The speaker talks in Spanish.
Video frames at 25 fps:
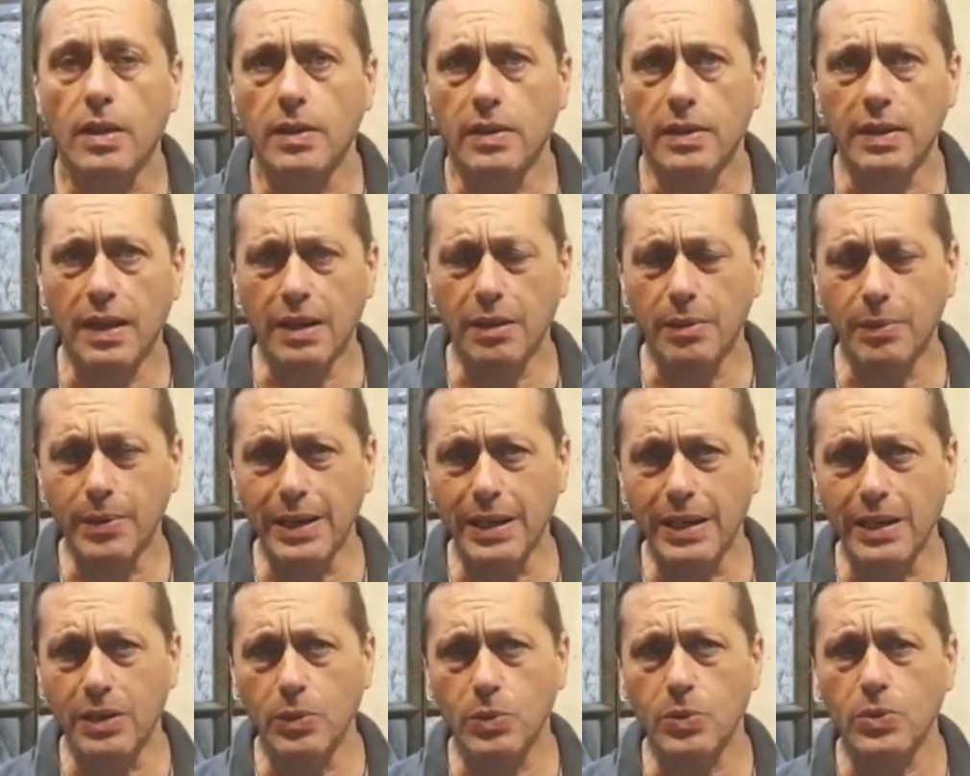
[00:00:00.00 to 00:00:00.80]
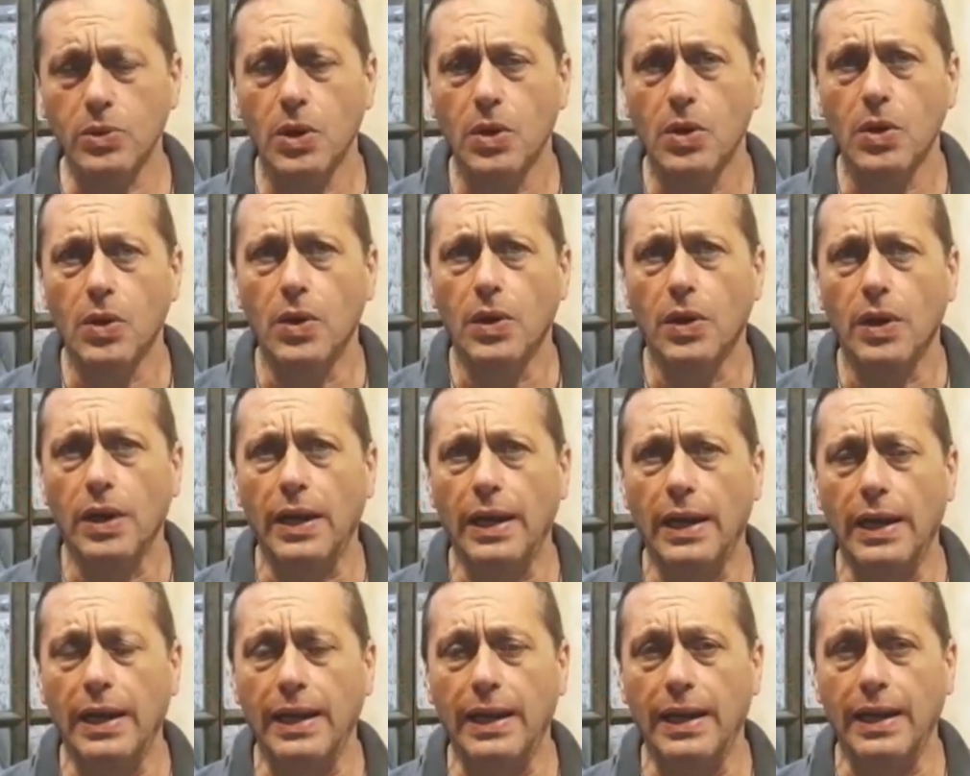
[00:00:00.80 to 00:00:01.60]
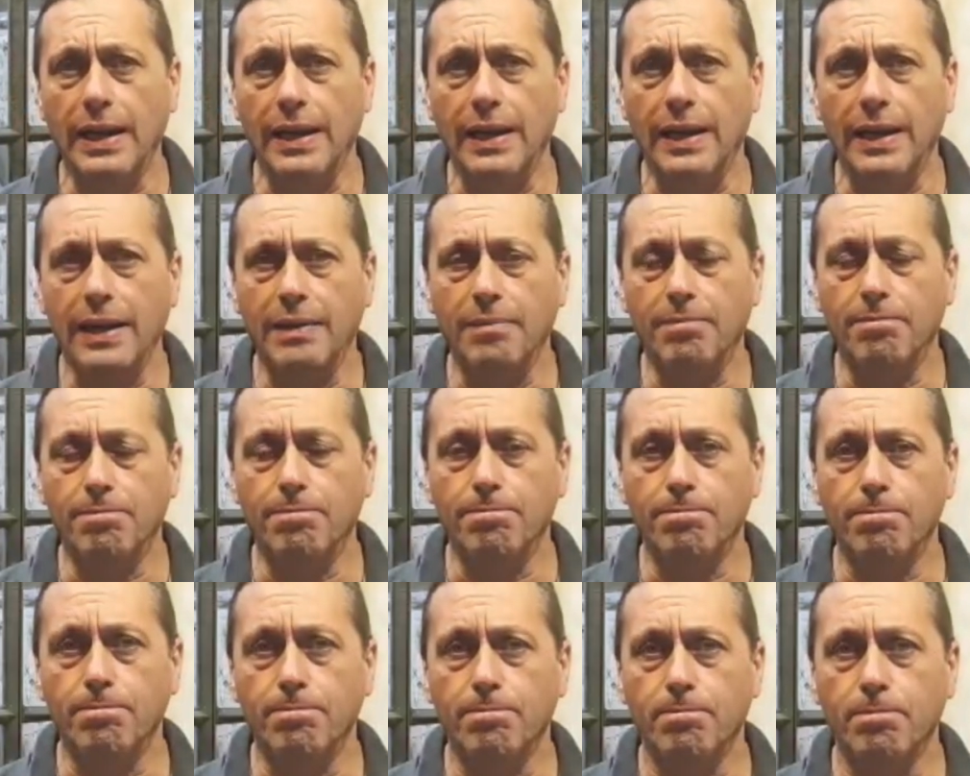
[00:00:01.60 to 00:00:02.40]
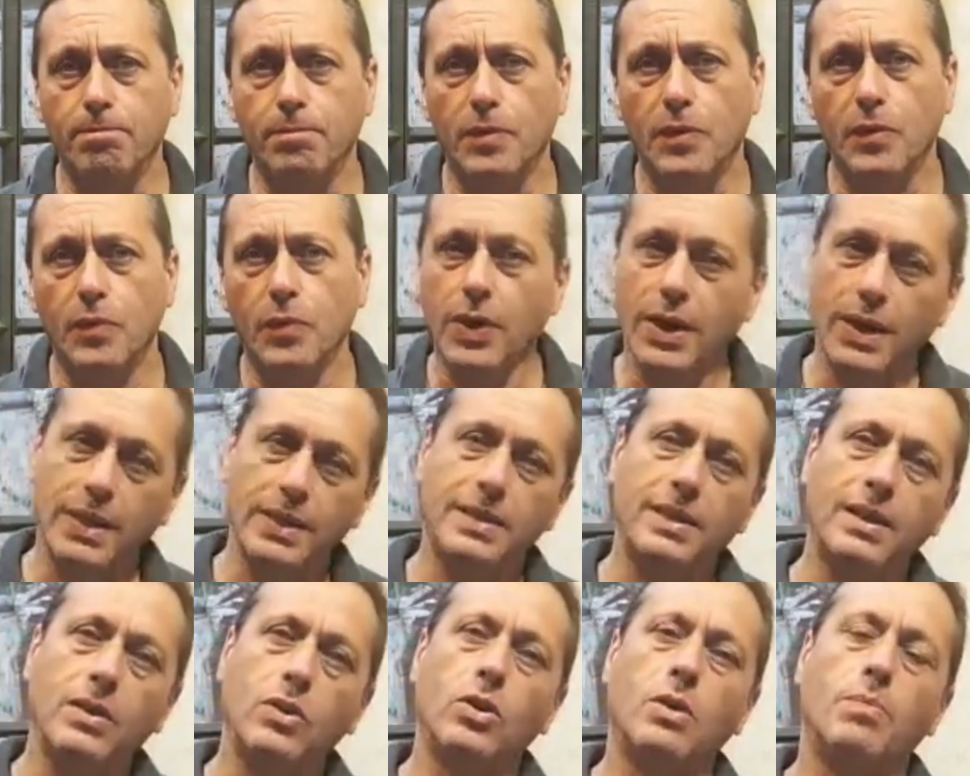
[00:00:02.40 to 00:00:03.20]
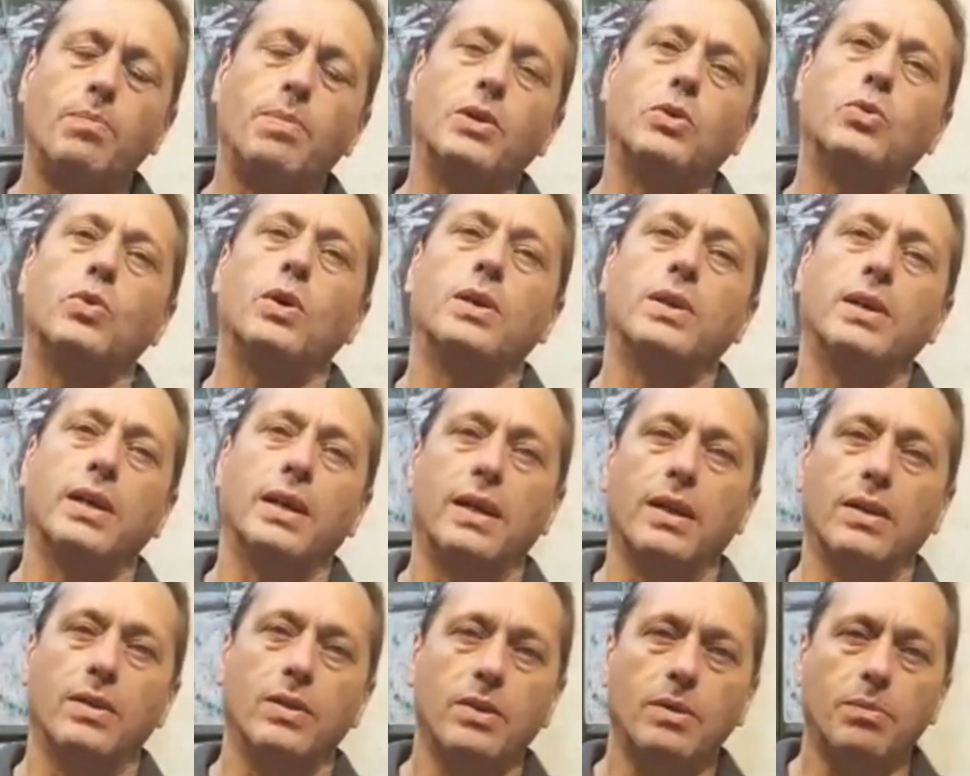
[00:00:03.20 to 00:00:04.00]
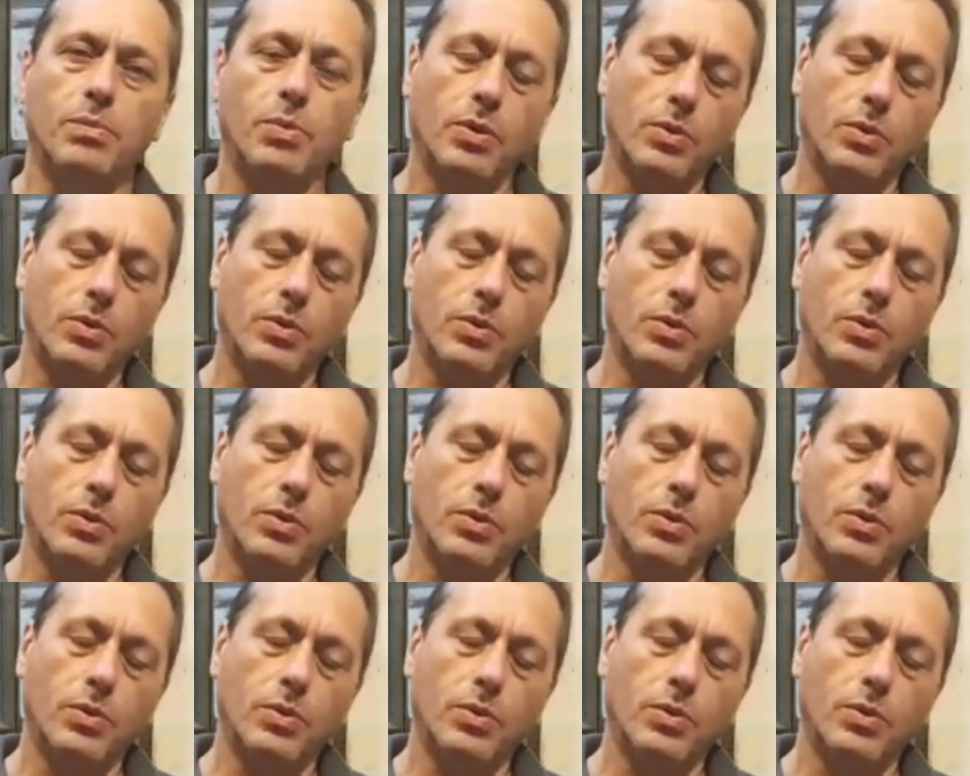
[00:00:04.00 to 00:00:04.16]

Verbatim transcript: del virus, eh, fíjense lo que pasó ayer, ¿no?